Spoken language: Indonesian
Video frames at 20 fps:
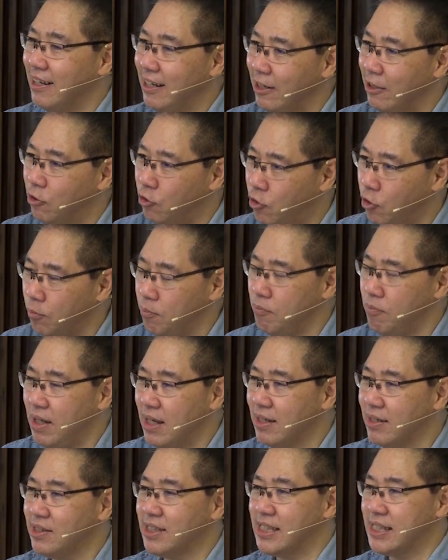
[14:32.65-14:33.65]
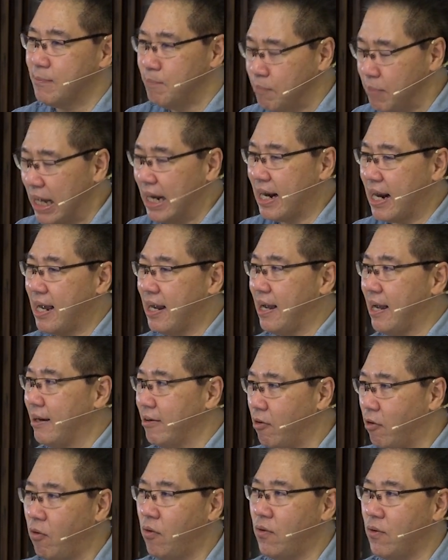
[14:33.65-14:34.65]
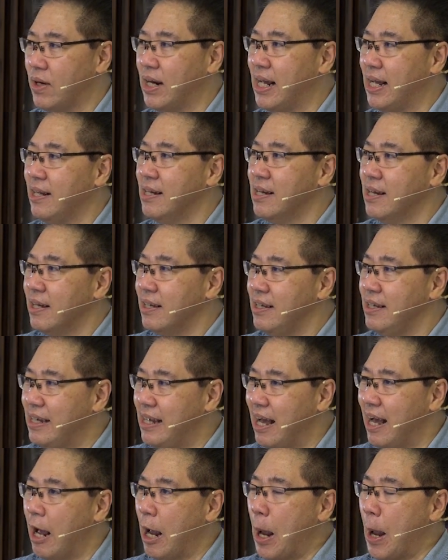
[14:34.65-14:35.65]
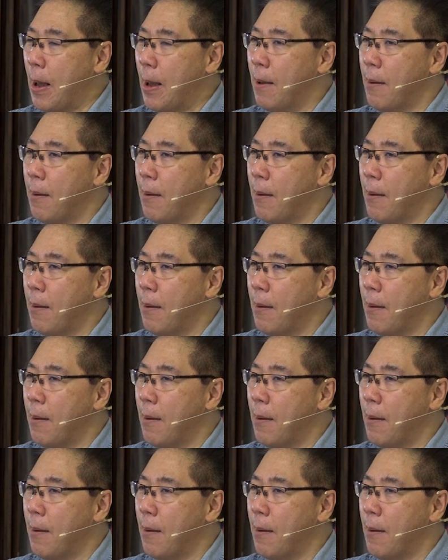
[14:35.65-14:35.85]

hidupnya sembarangan, orang yang